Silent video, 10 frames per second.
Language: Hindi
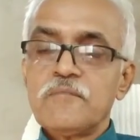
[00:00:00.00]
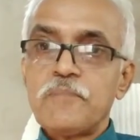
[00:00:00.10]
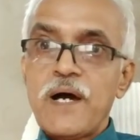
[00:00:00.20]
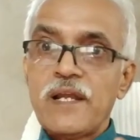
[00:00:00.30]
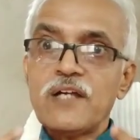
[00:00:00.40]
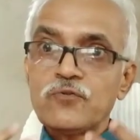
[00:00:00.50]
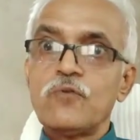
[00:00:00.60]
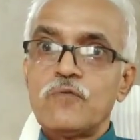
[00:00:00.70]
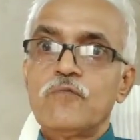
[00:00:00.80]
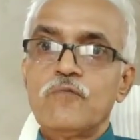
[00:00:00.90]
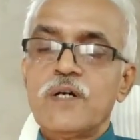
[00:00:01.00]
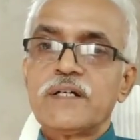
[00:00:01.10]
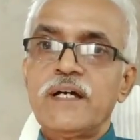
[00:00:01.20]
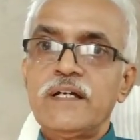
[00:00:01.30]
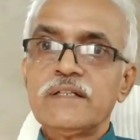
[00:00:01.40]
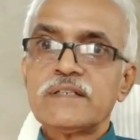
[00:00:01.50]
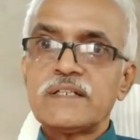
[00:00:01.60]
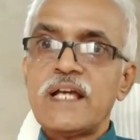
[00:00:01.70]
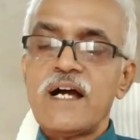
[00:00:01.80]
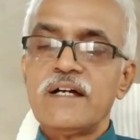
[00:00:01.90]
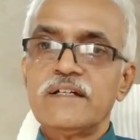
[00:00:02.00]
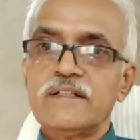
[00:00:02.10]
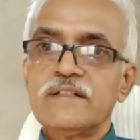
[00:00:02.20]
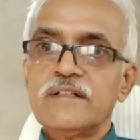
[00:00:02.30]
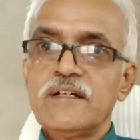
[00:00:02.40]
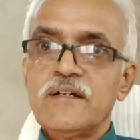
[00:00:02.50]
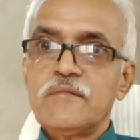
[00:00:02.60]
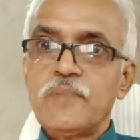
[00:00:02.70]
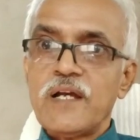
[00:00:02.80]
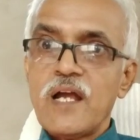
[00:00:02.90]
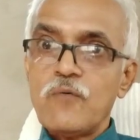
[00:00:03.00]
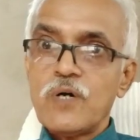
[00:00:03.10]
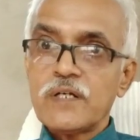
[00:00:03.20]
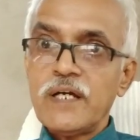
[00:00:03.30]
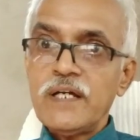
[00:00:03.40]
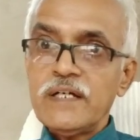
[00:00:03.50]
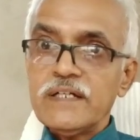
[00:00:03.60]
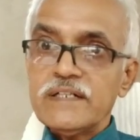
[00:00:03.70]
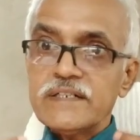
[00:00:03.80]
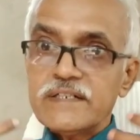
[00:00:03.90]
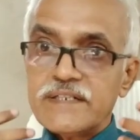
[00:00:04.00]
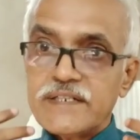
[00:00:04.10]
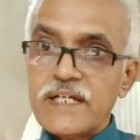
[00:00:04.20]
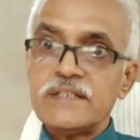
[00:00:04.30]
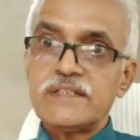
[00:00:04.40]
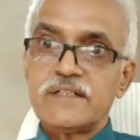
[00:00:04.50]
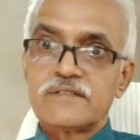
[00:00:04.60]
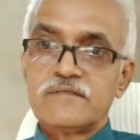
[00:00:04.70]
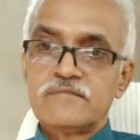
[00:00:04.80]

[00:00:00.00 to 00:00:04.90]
पहला जो वर्ड है से क्या है पहला वर्ड है डेंजर